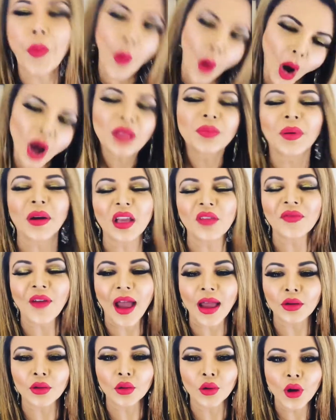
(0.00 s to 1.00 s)
बहुत बड़ी
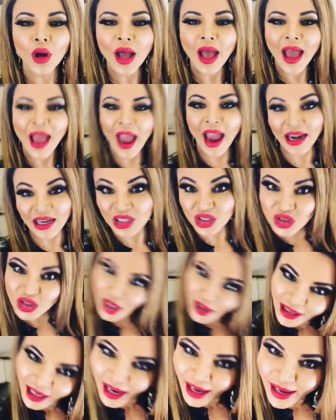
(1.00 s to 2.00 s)
फैन हूं एंड
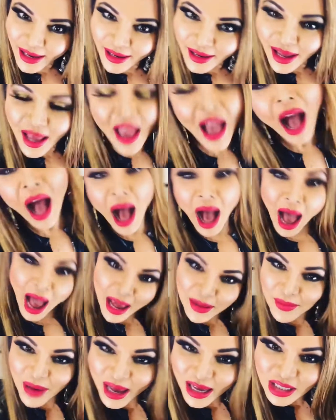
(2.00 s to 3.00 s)
चिटी
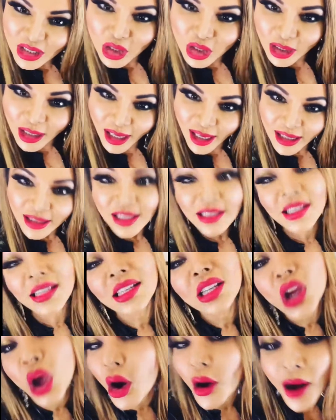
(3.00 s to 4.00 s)
हाई माई चिटी दिस
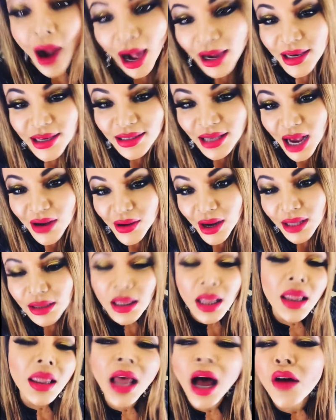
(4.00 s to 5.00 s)
इज योर राखी
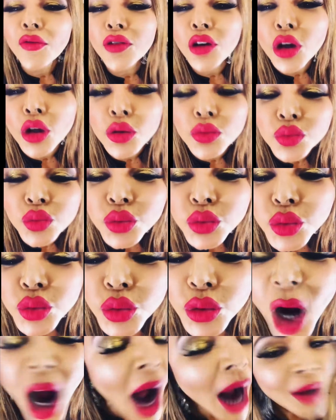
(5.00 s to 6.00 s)
सावंत लव यू
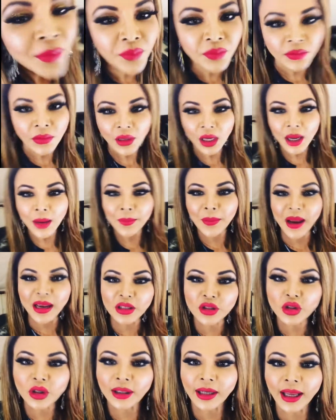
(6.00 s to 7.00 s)

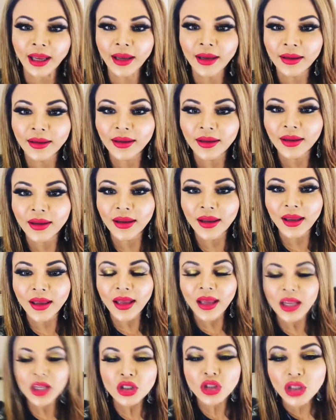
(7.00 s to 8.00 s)
माई चिटी
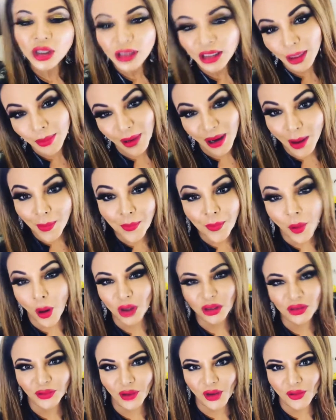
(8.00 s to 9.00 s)
चिट्टी मेरा
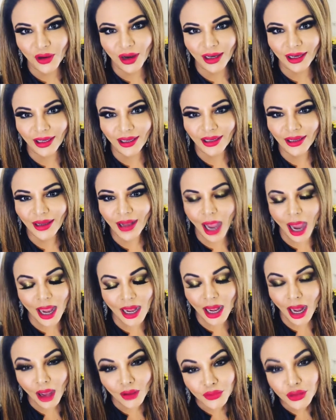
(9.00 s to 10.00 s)
बहुत फेवरेट है आई
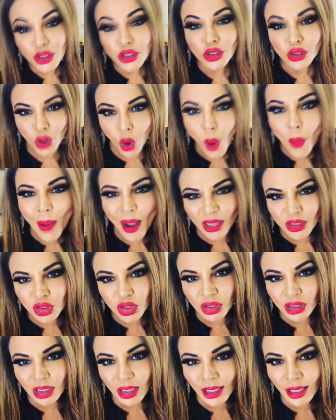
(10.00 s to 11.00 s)
लव यू सो मच
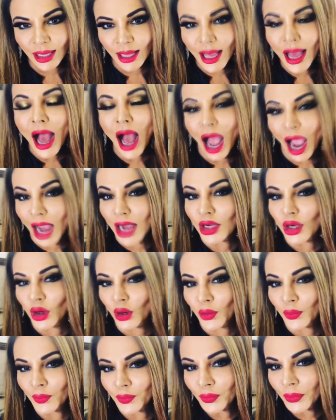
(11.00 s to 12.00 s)
चिटी आई
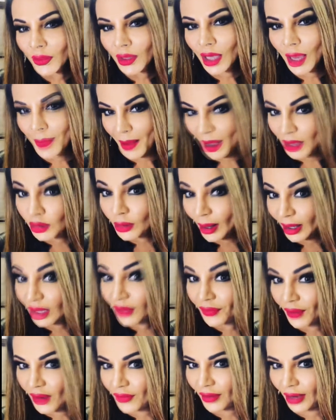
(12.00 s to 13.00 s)
नो कि मैं
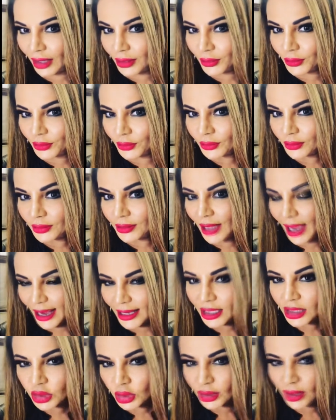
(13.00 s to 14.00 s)
तुम्हारी फेवरेट हूं
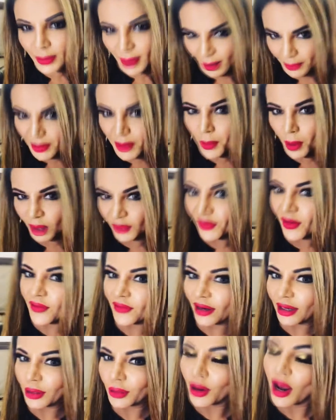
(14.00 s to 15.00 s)
है ना चिट्टी मैं आपकी बहुत
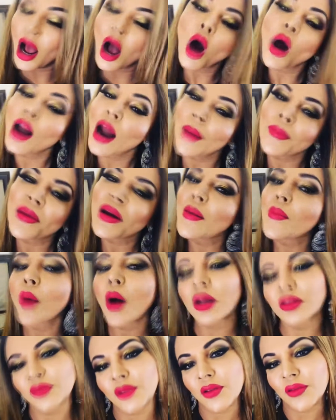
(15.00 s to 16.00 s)
फेवरेट हूं ना और आप मेरे
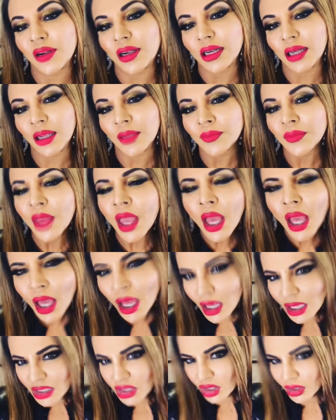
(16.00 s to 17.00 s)
बहुत फेवरेट है
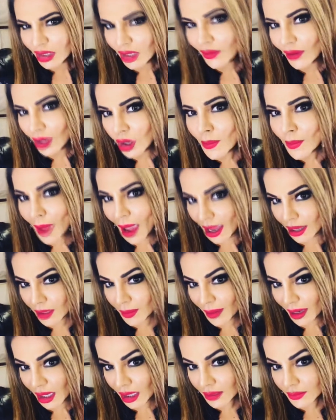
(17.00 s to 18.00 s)
चिट्टी विल यू
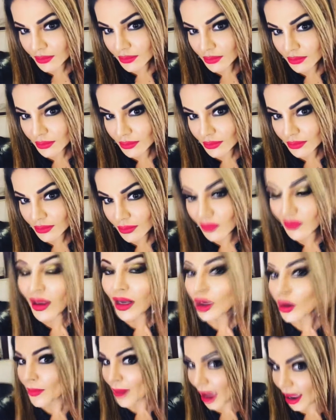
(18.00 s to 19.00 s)
मैरी मी
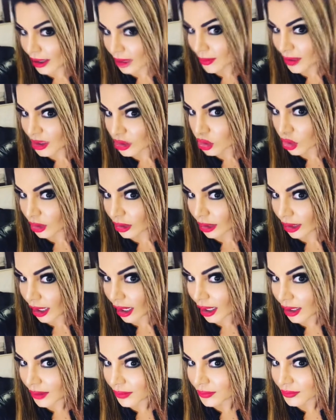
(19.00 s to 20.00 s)
विल यू मैरी मी
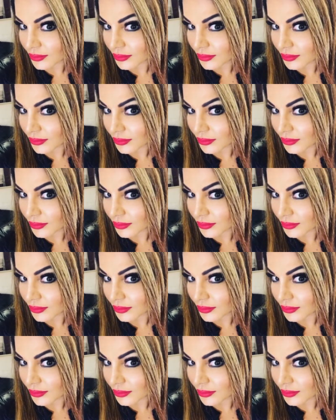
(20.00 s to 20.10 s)
चिट्टी